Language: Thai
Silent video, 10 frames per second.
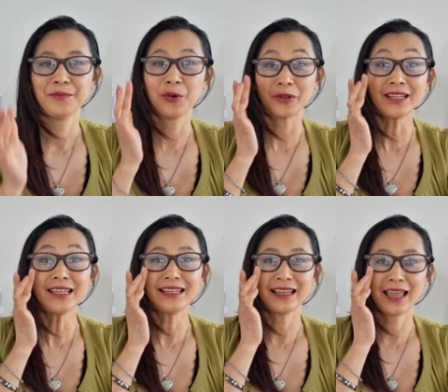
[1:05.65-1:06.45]
ปลดห
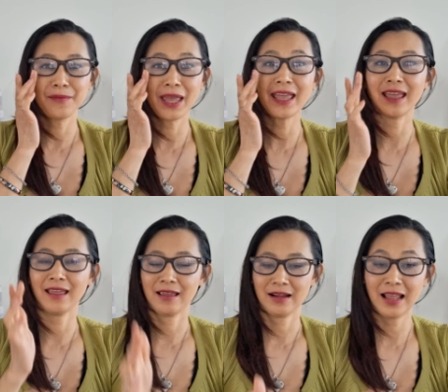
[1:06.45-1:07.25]
นี้ให้แม่
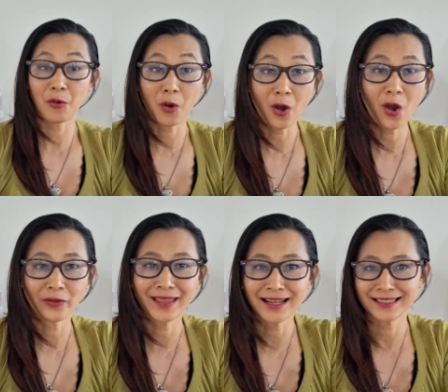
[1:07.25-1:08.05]
แล้วก็
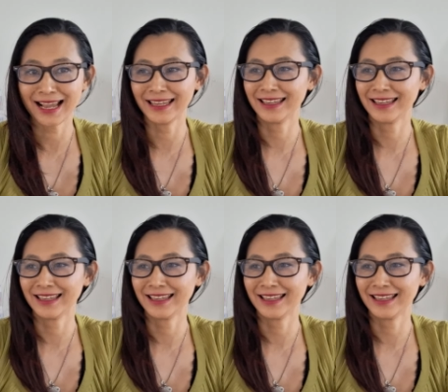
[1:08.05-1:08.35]
ตั้งใจ